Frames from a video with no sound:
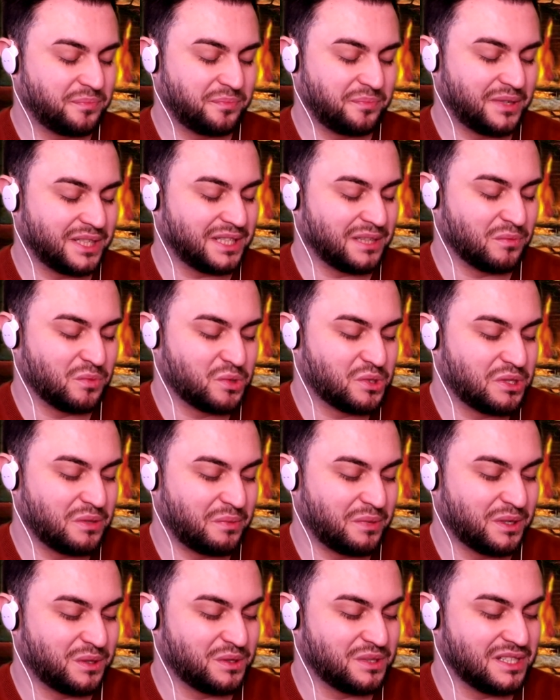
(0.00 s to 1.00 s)
потому что
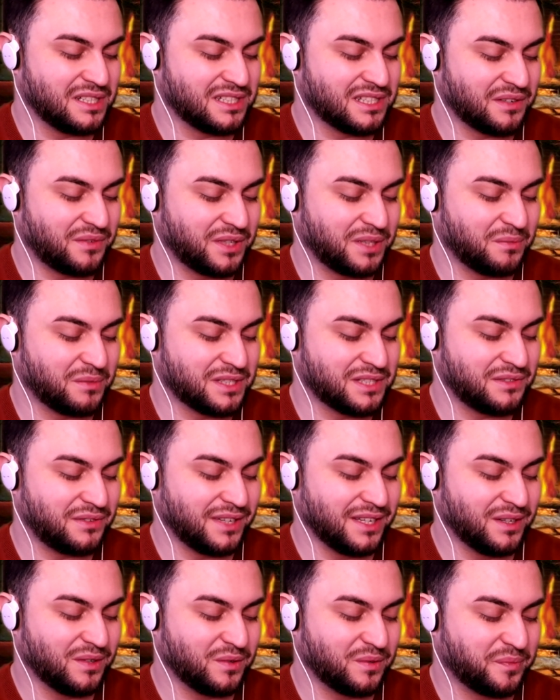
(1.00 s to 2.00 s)
погрузился в
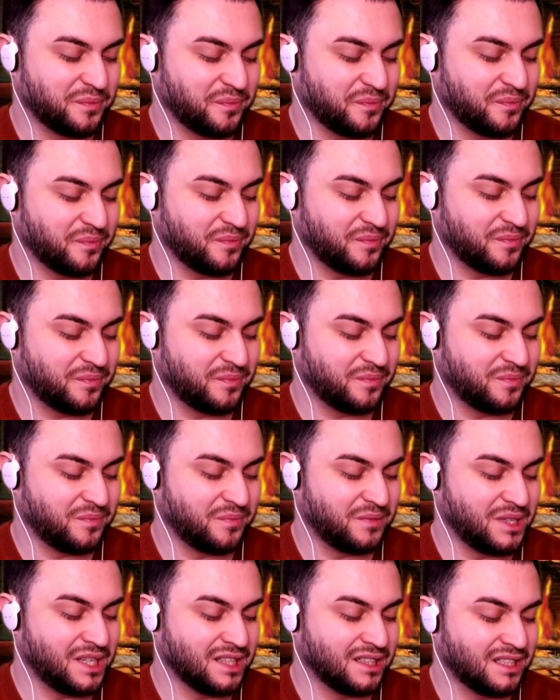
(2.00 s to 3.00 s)
атмосферу.
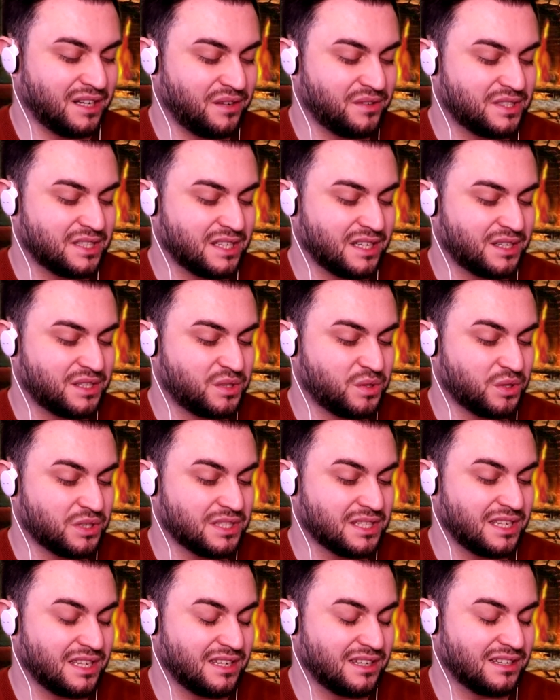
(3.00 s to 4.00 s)
Мне нравится
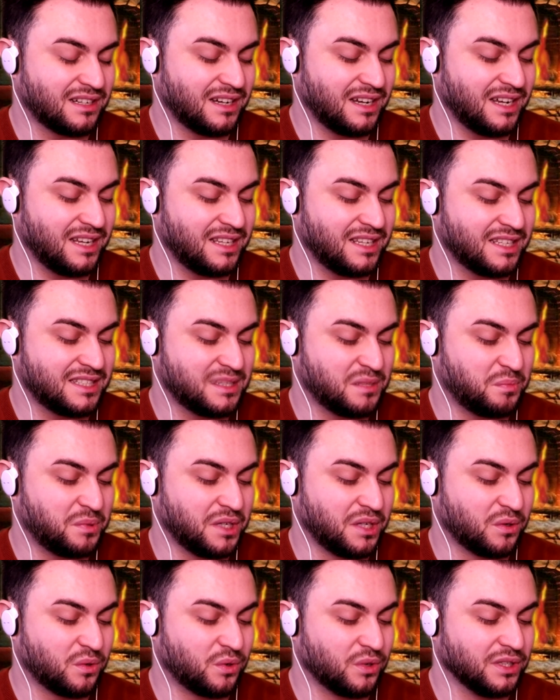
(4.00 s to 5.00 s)
актерская игра и эти
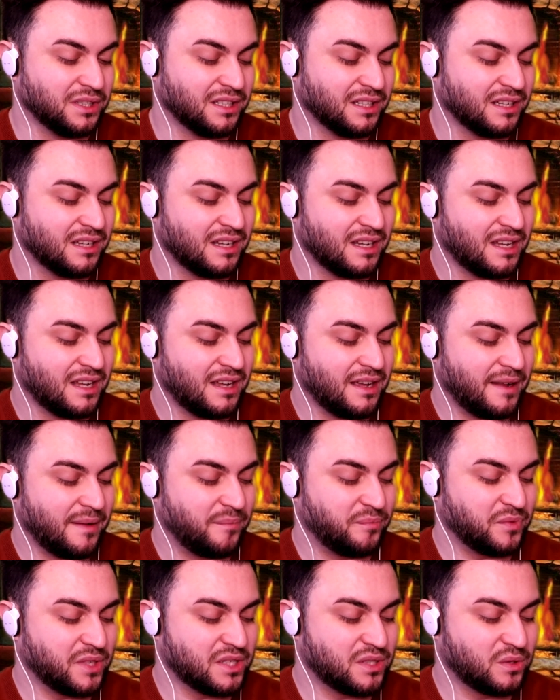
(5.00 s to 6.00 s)
переходы
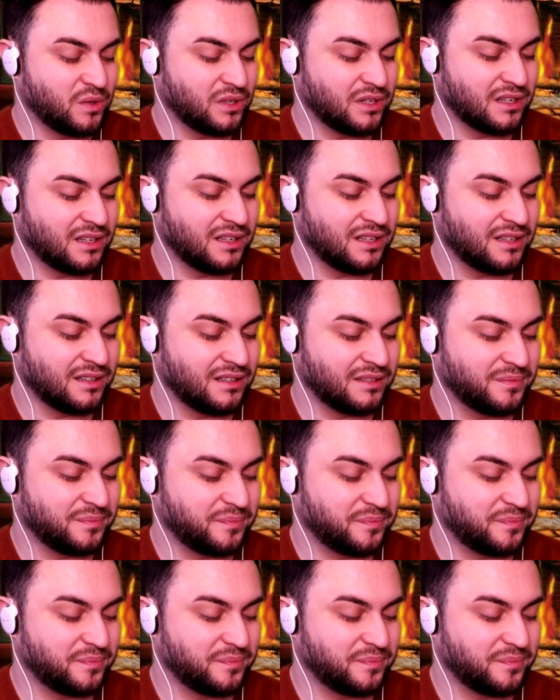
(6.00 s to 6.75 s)
настолько